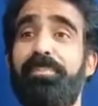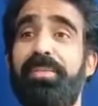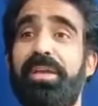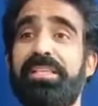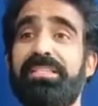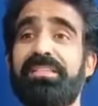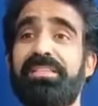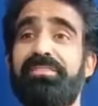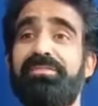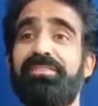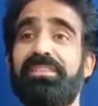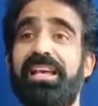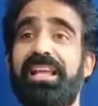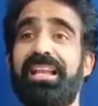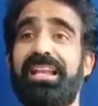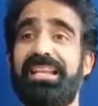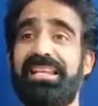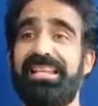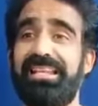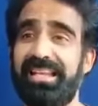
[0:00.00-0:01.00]
पैसिव द
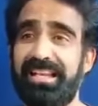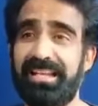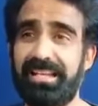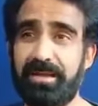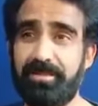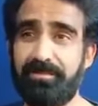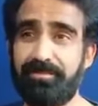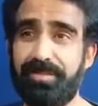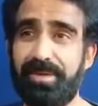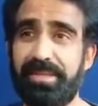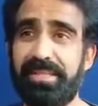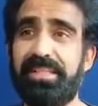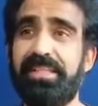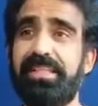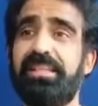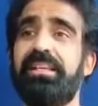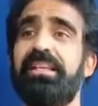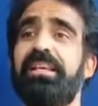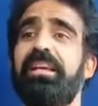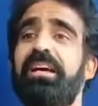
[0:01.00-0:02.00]
रियल कंपनी
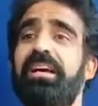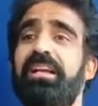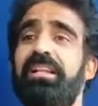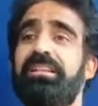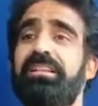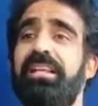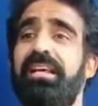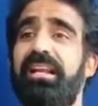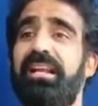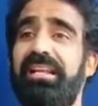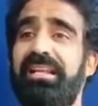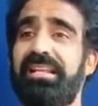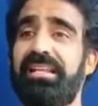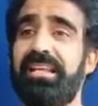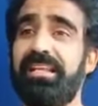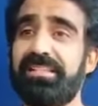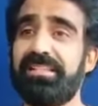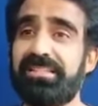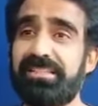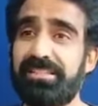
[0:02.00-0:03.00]

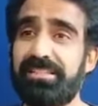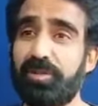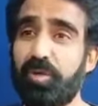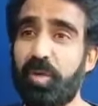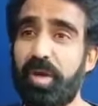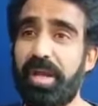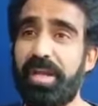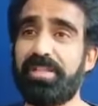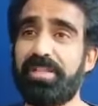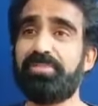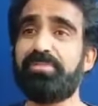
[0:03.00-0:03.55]
द सी ओ ऐश